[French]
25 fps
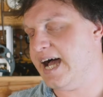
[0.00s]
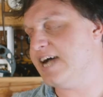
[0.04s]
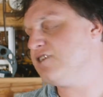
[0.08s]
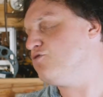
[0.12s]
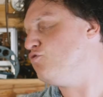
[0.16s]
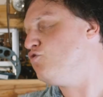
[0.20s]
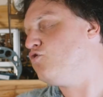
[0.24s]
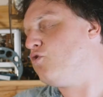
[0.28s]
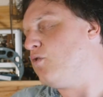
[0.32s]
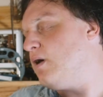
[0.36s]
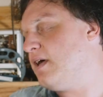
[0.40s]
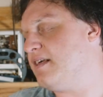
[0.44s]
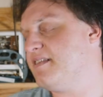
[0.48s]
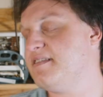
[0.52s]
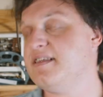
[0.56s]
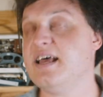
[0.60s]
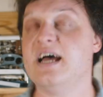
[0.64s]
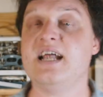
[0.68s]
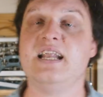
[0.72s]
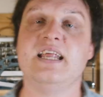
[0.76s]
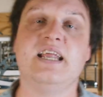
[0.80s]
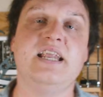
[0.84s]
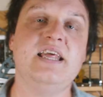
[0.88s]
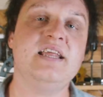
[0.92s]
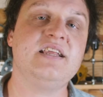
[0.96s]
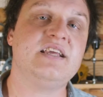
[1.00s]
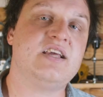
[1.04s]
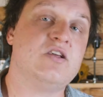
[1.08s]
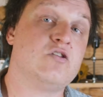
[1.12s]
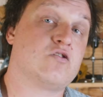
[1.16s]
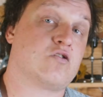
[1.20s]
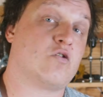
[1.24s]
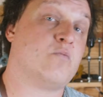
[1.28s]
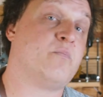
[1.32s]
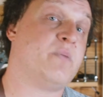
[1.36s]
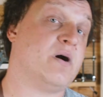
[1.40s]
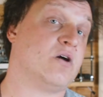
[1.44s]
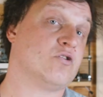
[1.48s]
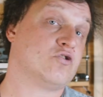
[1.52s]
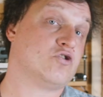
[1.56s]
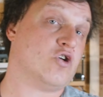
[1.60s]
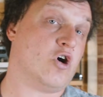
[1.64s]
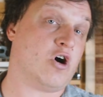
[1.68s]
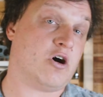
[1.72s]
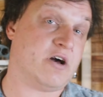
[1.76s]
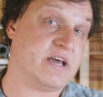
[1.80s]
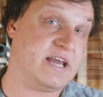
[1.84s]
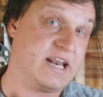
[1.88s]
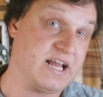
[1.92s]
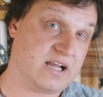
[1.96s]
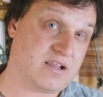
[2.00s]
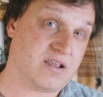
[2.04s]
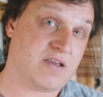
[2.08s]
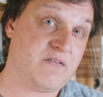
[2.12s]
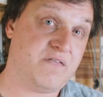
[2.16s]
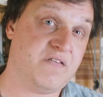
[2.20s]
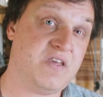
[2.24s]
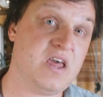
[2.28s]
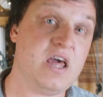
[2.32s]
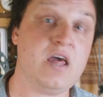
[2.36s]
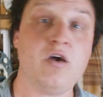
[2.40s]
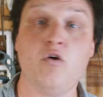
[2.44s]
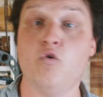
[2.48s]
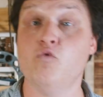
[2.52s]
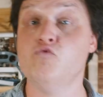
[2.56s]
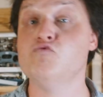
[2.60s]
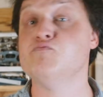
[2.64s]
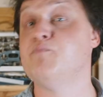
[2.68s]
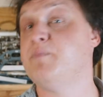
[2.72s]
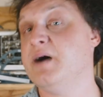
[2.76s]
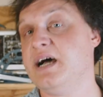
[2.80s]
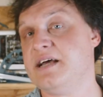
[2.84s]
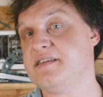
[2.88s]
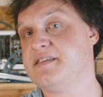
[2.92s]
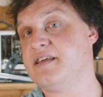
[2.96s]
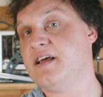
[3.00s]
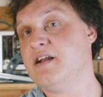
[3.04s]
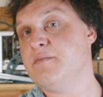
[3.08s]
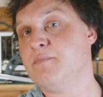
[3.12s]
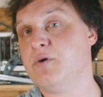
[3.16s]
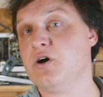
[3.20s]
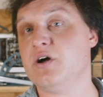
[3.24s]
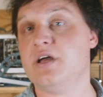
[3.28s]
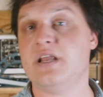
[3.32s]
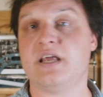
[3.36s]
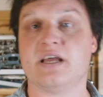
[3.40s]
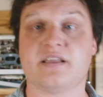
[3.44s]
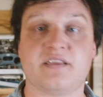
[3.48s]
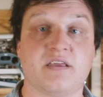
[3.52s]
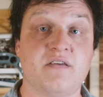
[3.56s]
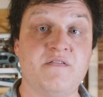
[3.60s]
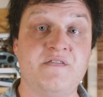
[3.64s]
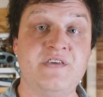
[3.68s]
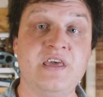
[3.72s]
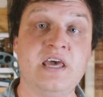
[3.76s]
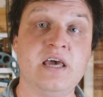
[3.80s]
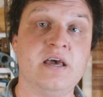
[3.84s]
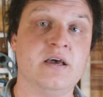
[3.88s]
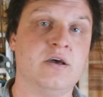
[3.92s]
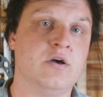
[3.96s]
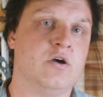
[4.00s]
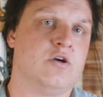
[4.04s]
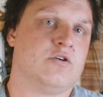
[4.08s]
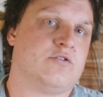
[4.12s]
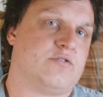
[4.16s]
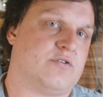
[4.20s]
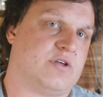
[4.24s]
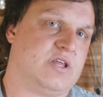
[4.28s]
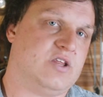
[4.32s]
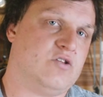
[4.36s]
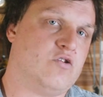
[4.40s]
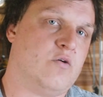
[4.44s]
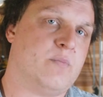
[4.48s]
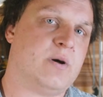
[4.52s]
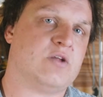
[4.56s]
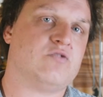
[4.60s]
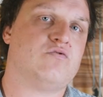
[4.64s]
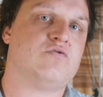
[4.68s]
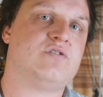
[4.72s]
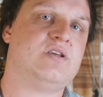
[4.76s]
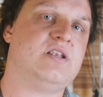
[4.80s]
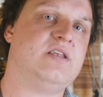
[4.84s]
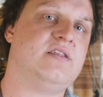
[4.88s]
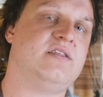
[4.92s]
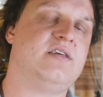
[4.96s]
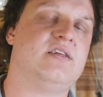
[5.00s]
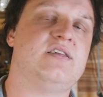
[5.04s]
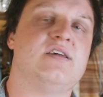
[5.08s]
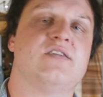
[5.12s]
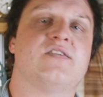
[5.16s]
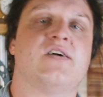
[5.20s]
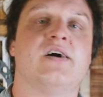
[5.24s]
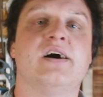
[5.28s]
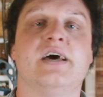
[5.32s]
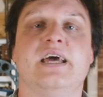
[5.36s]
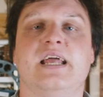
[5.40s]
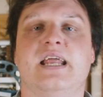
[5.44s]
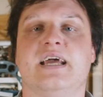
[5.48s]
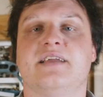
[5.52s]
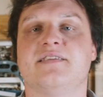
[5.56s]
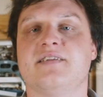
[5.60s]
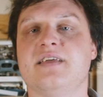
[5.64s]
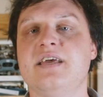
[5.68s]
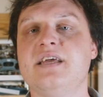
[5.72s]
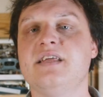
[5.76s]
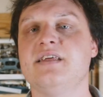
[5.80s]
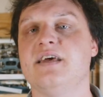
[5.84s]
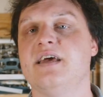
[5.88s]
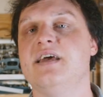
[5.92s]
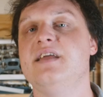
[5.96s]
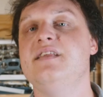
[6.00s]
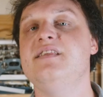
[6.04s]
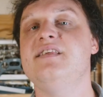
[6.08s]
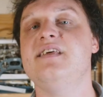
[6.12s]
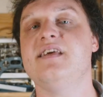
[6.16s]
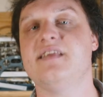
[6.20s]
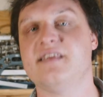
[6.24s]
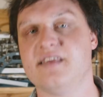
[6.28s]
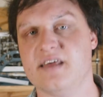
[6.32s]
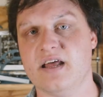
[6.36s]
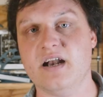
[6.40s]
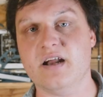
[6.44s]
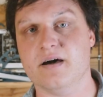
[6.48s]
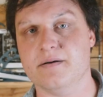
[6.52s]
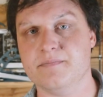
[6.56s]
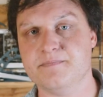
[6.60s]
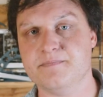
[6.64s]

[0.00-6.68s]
Ajoutons à ça les lignes qui ne sont pas encore électrifiées ou partiellement électrifiées, ce qui demande d'utiliser des trains électriques et diesel.